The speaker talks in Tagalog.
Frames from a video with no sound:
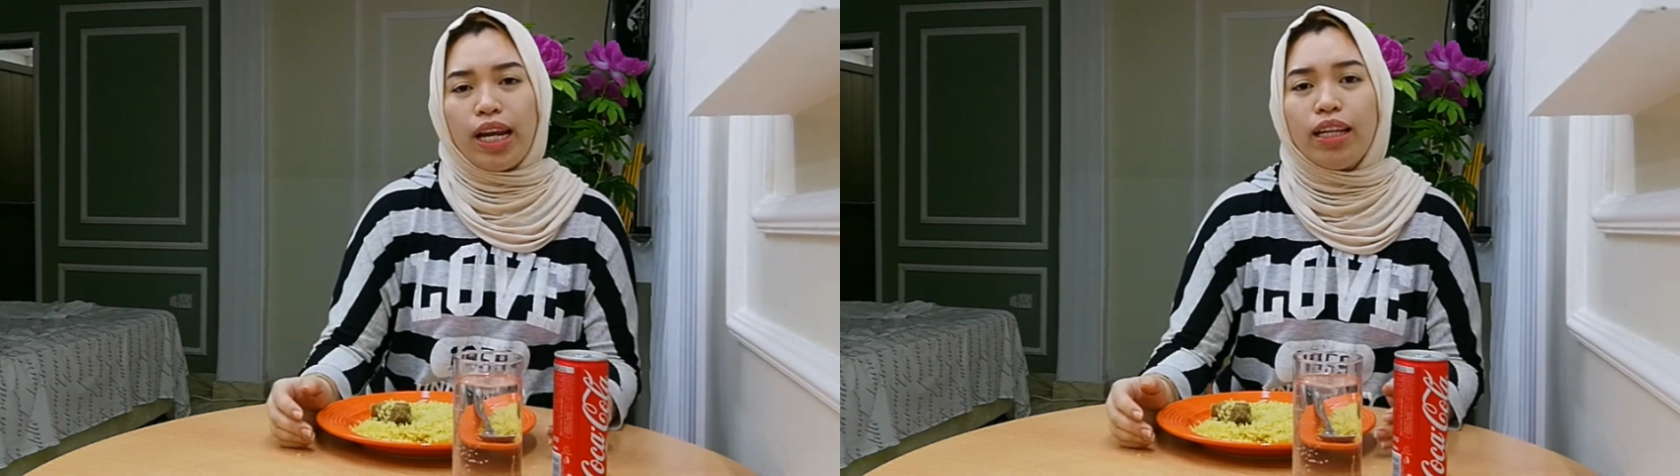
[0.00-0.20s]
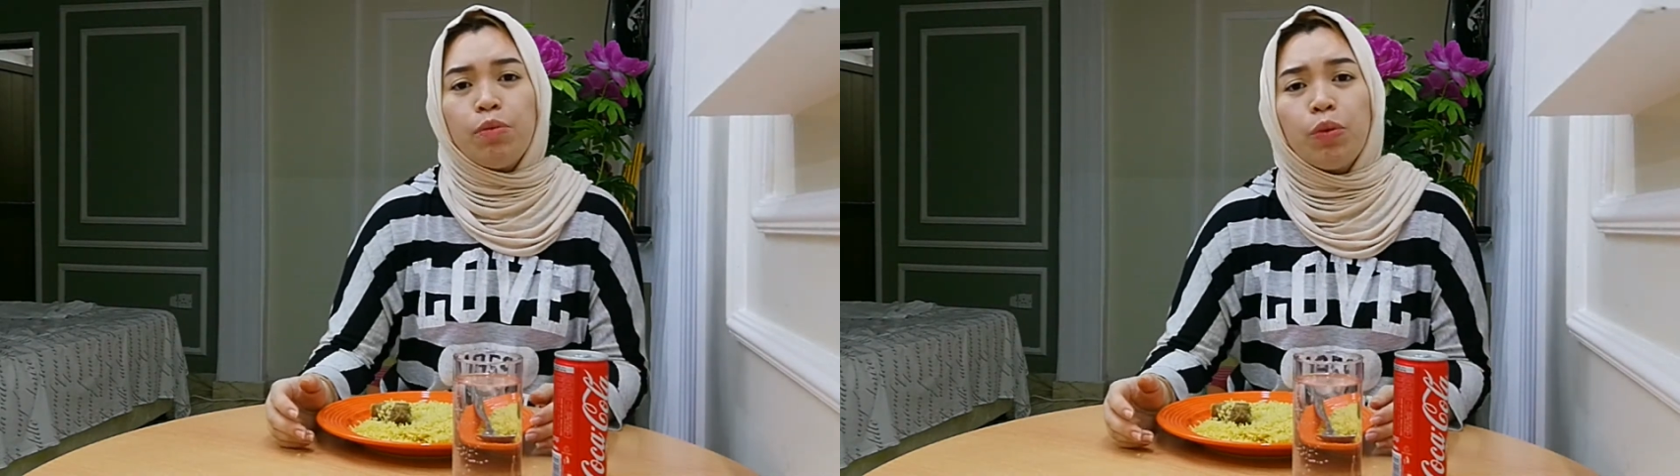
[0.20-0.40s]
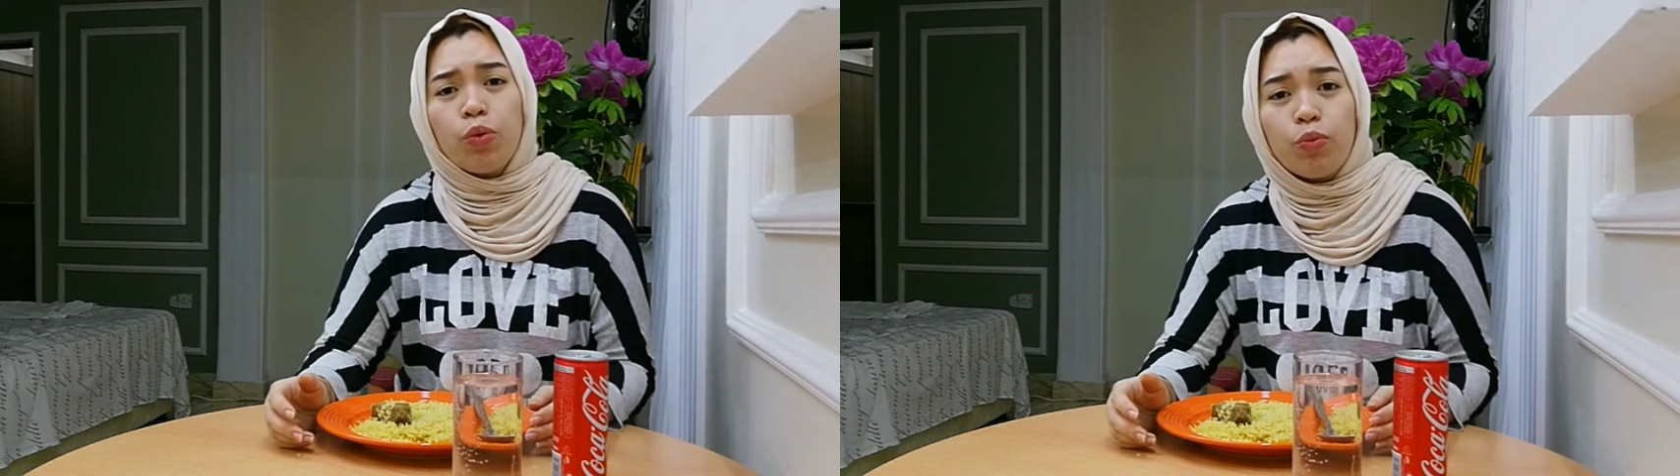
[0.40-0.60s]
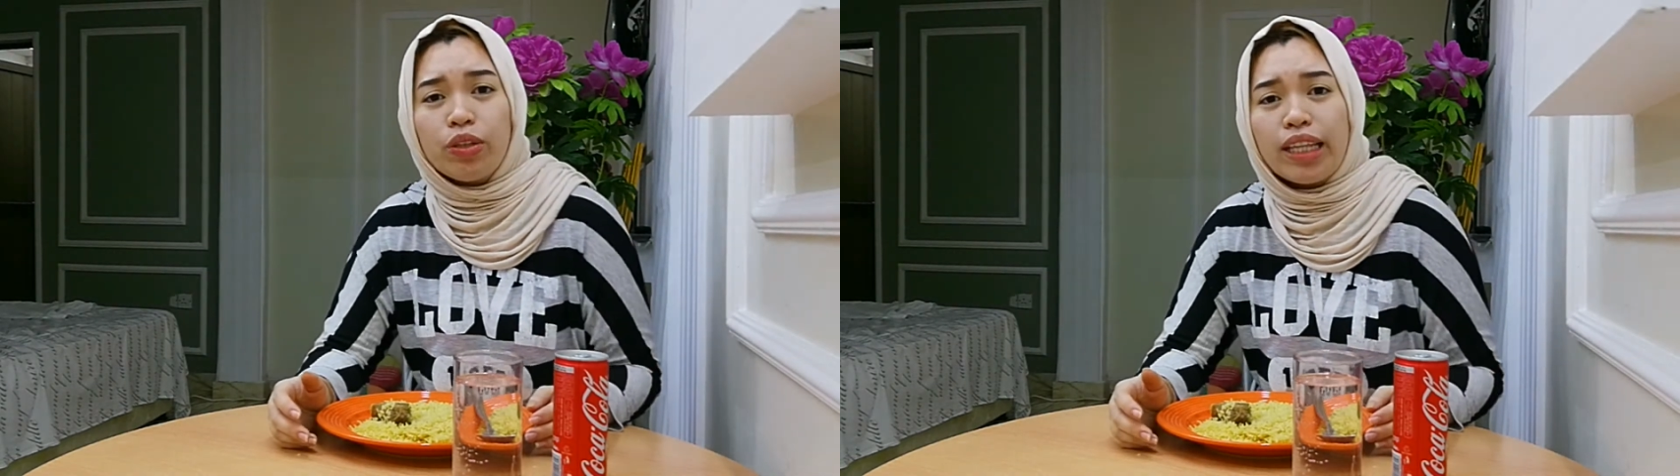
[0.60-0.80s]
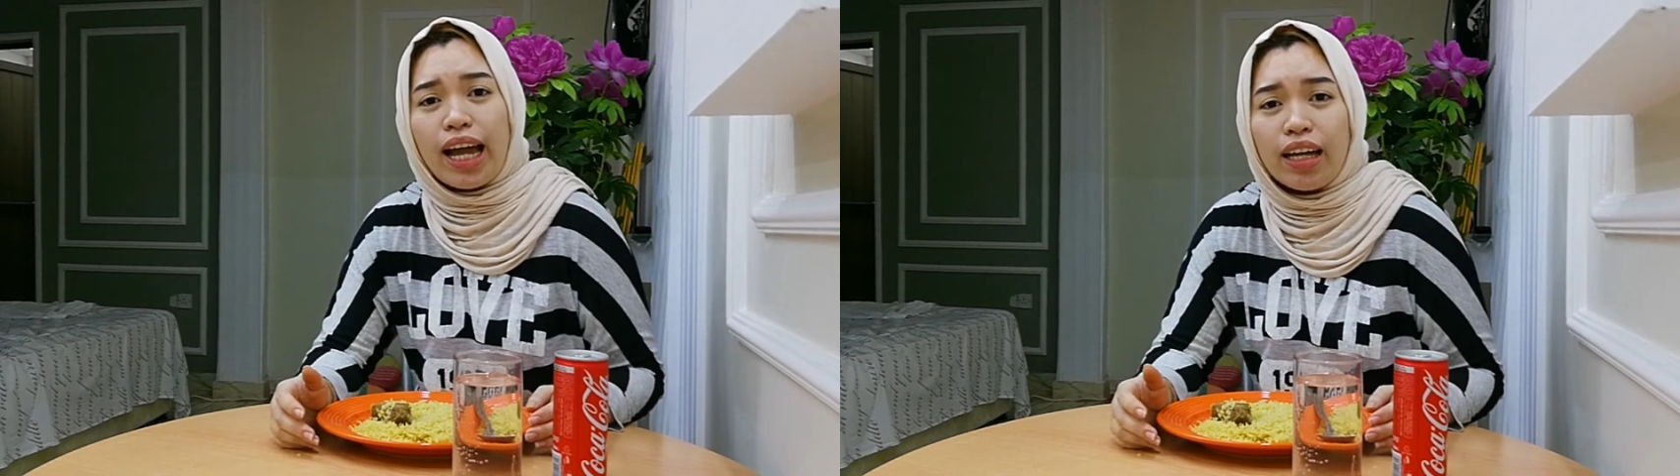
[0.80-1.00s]
naman
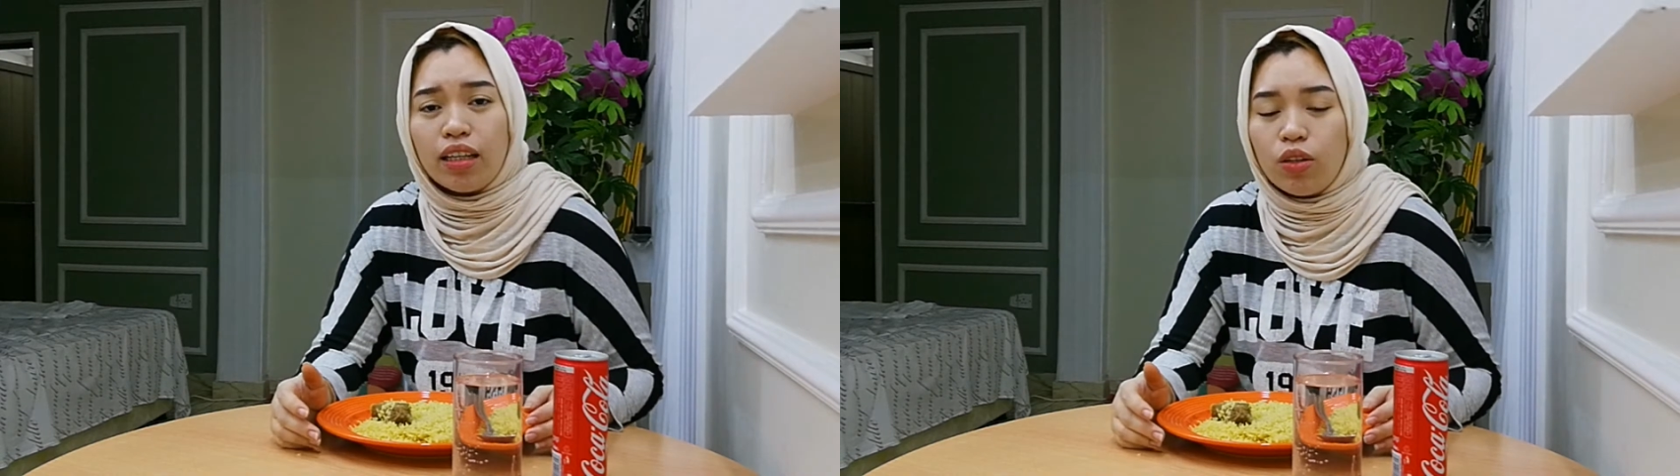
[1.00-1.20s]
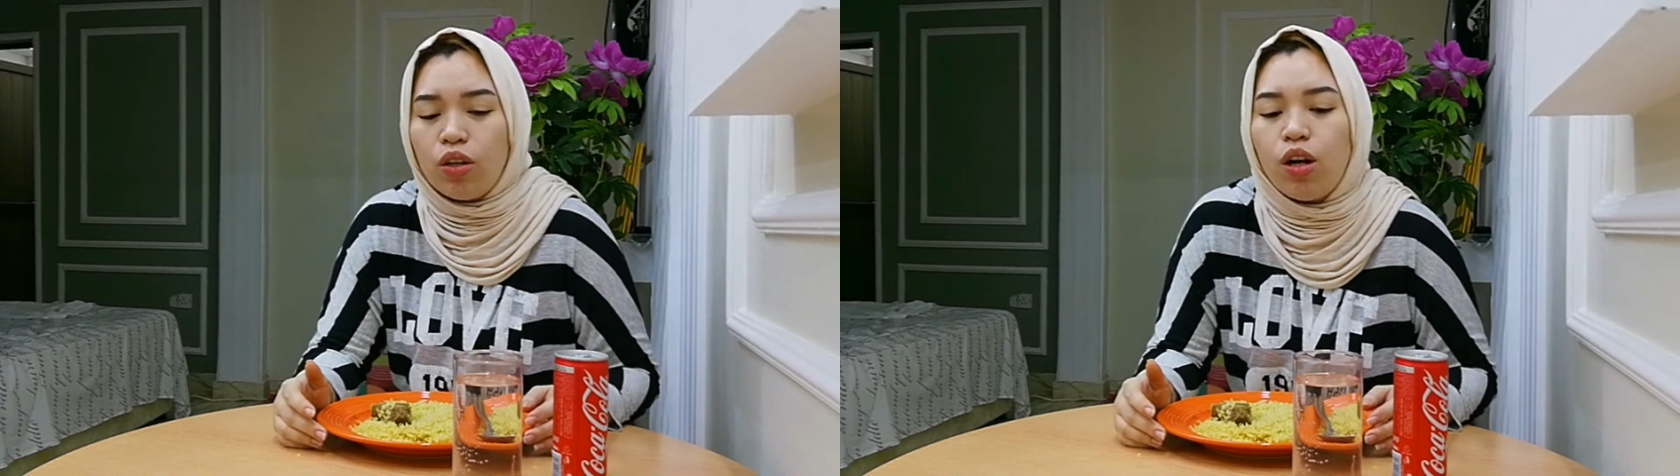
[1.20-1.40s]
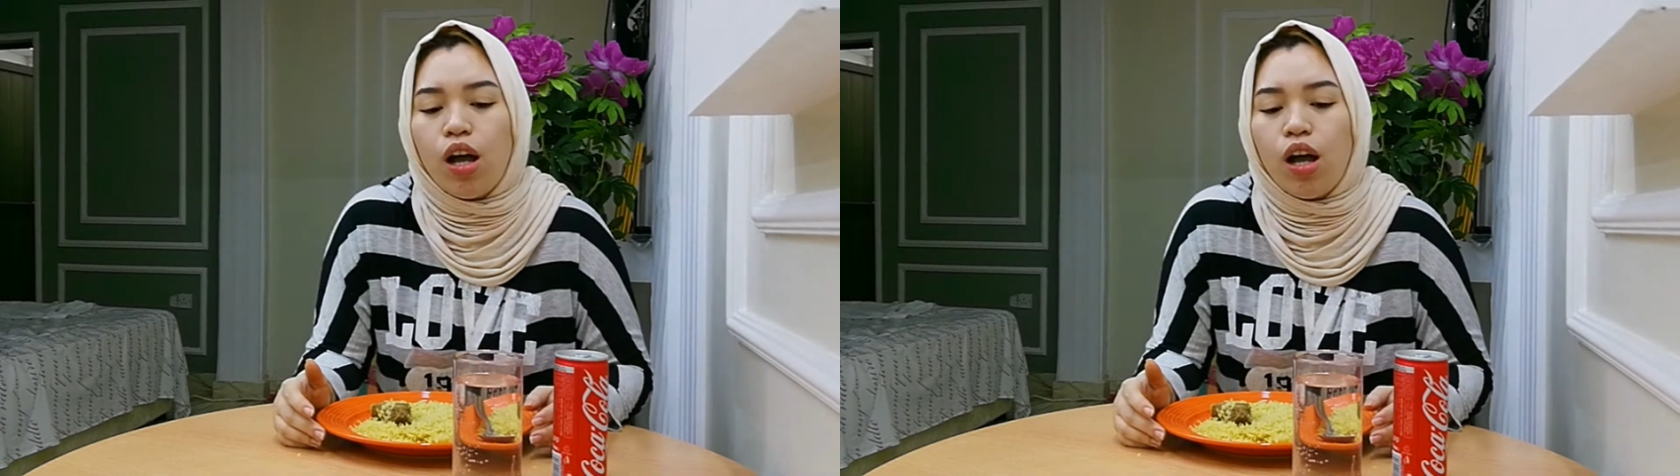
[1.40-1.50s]
pupuntahan, ano?